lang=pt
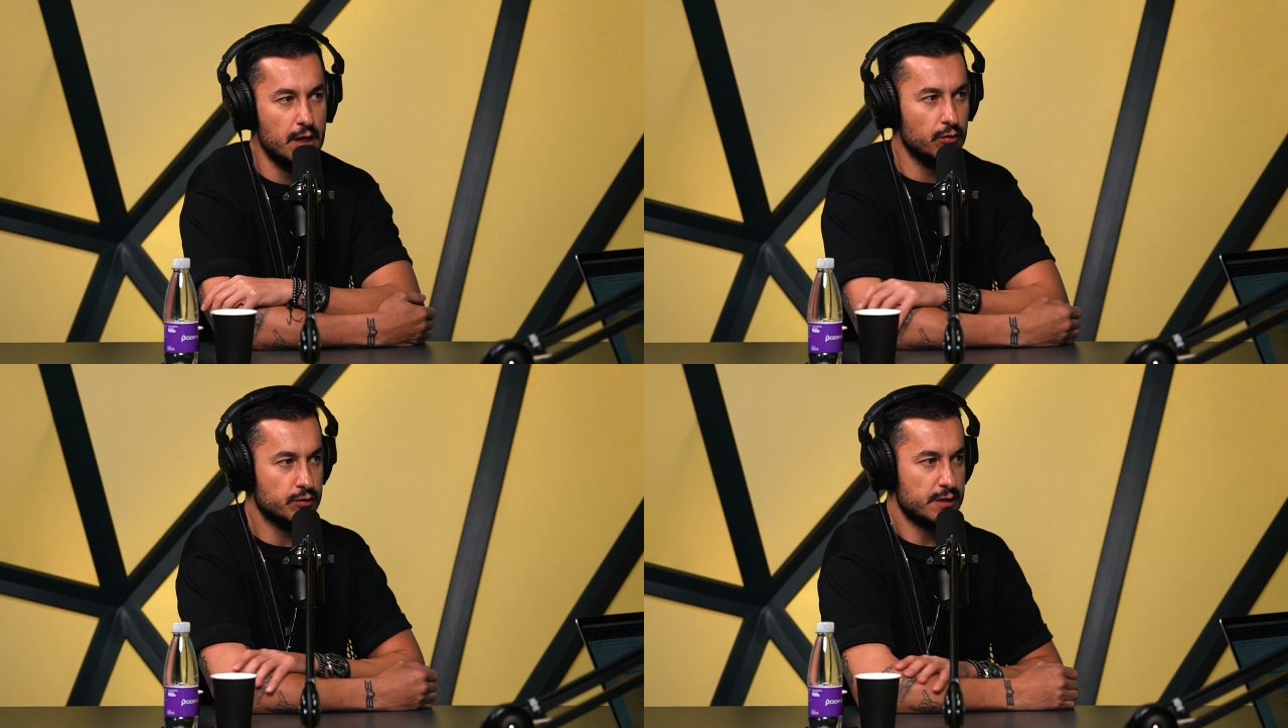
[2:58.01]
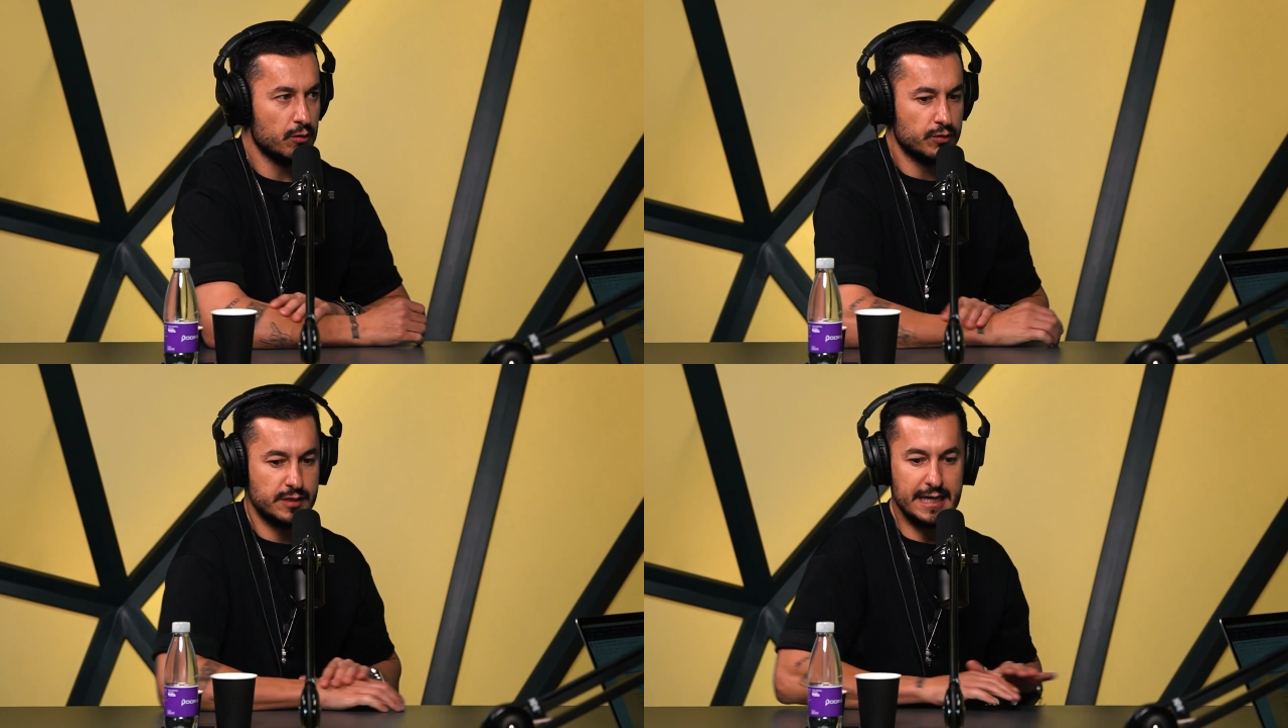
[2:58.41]
os
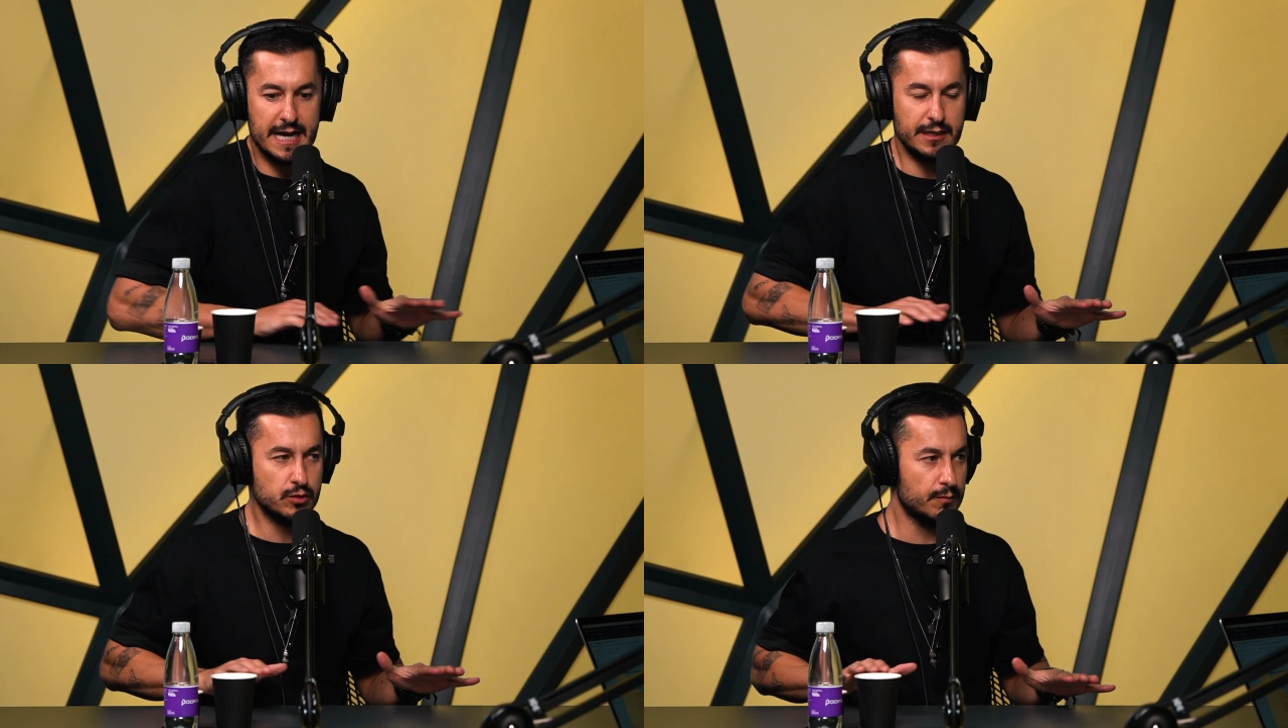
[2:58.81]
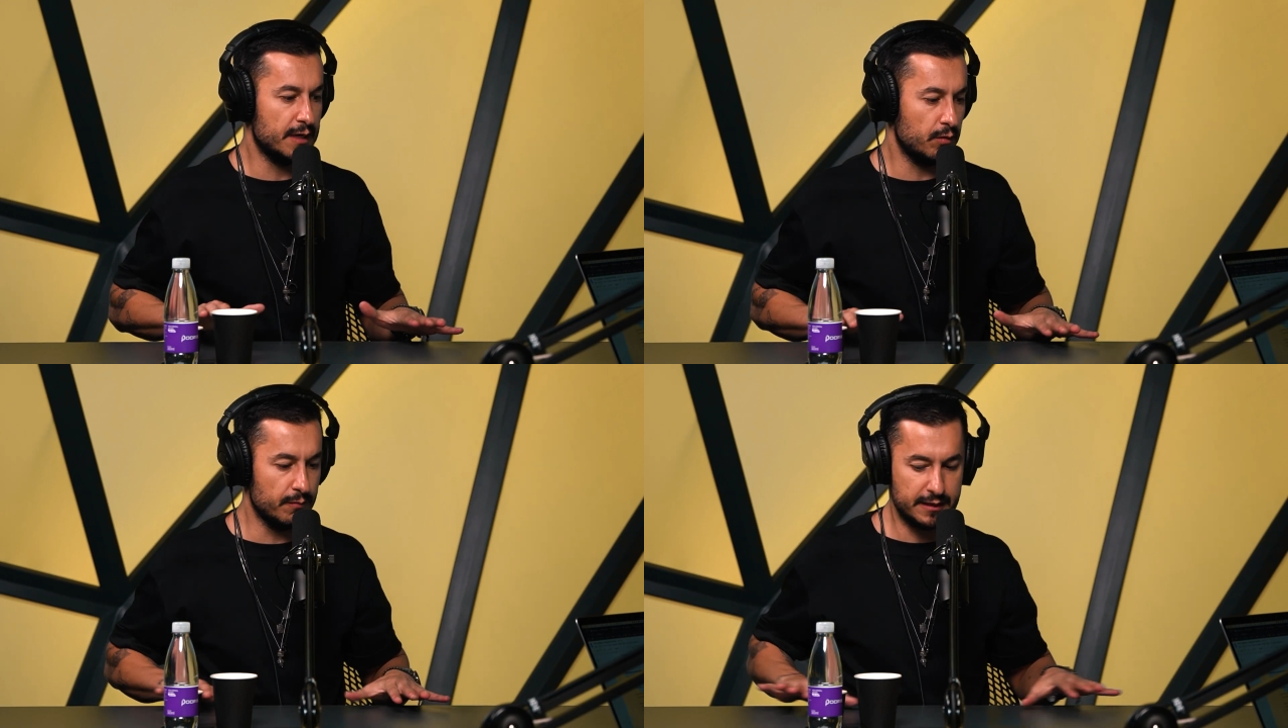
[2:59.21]
seus sinais,
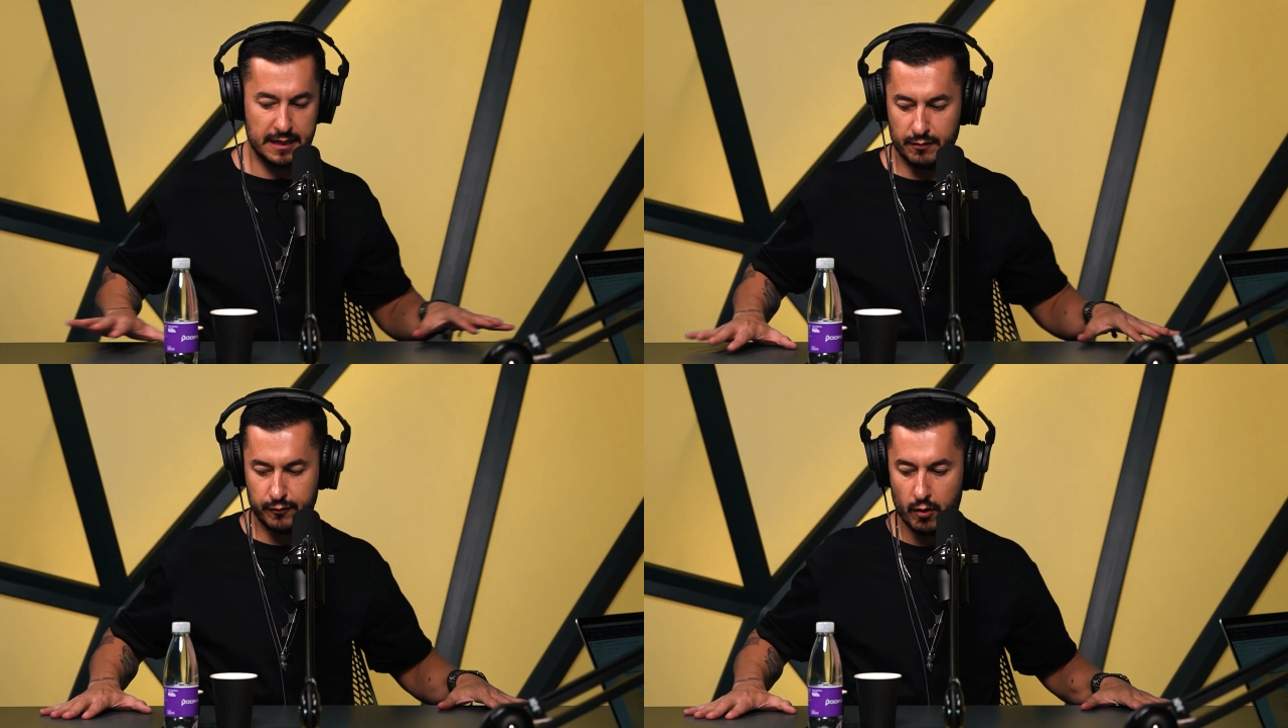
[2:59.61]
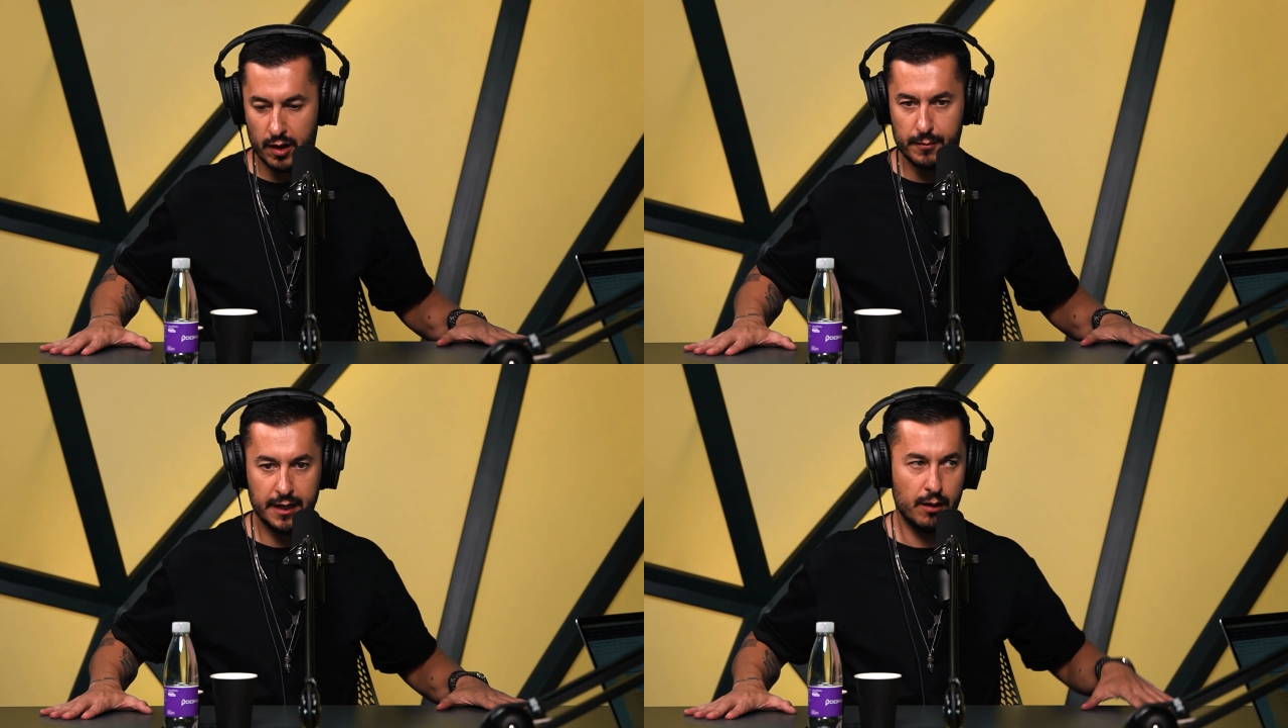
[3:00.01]
uma, uma tem
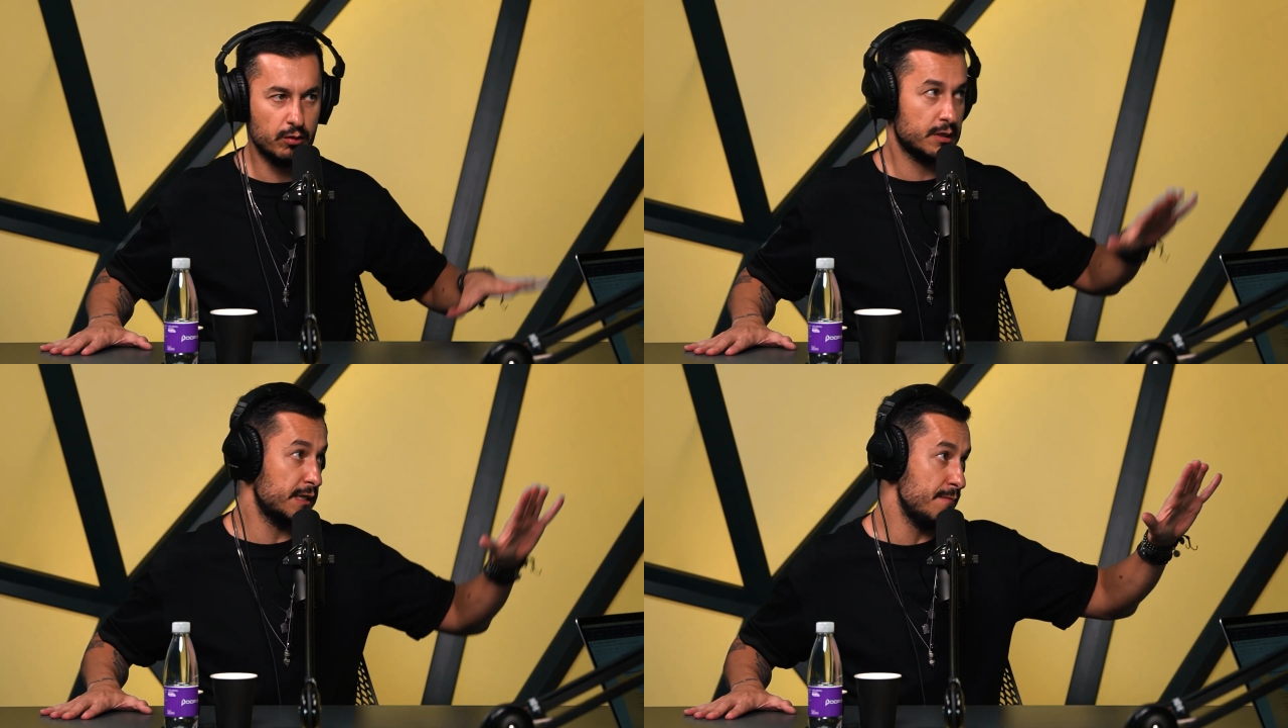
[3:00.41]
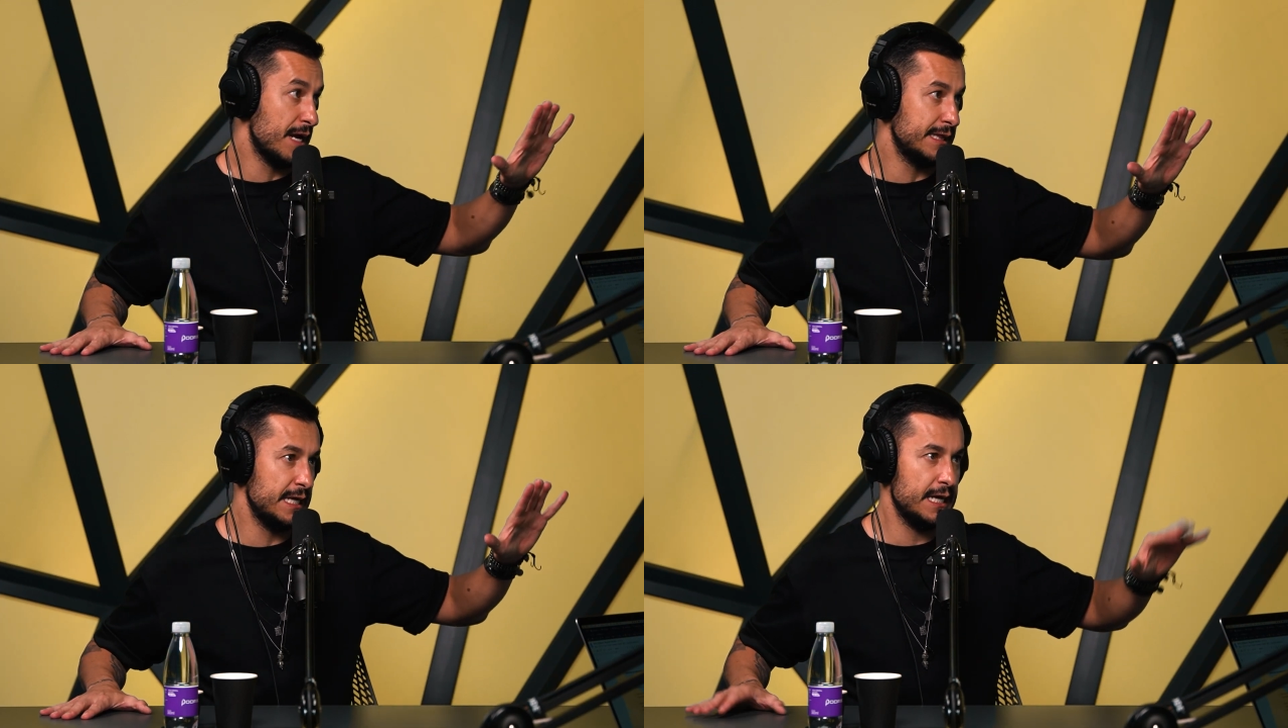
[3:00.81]
fórmica, outra tem
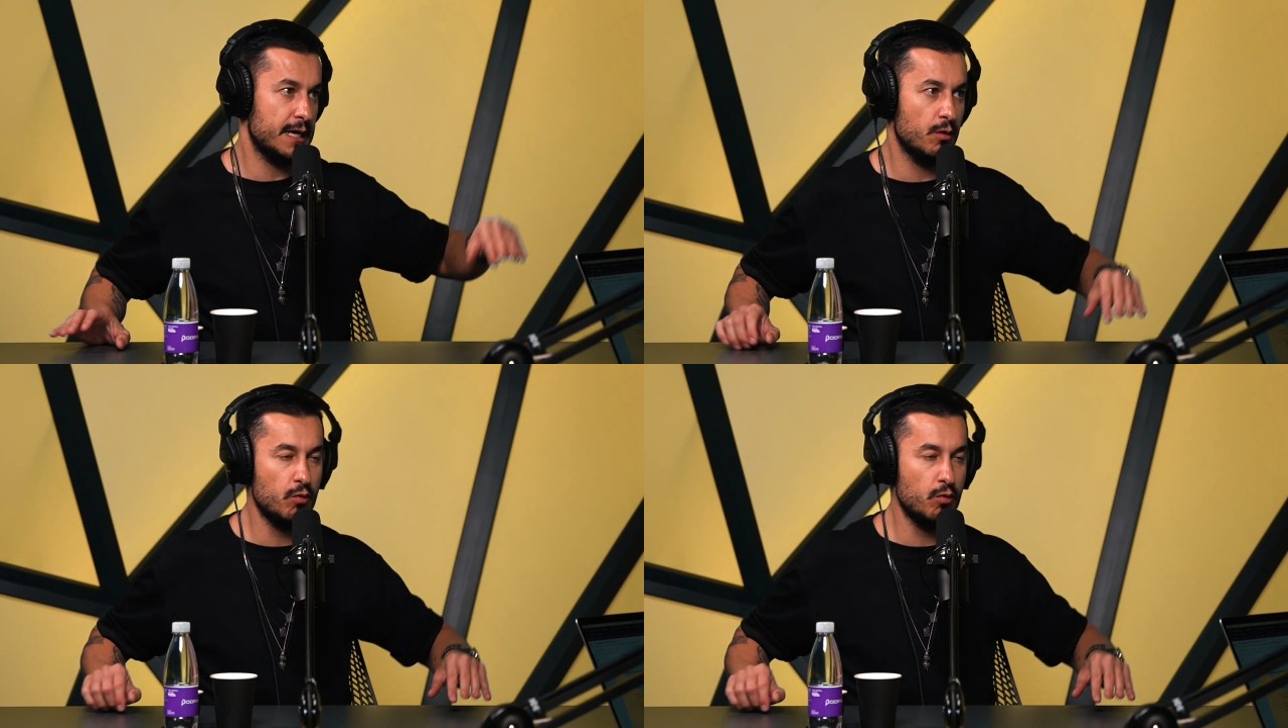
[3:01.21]
madeira,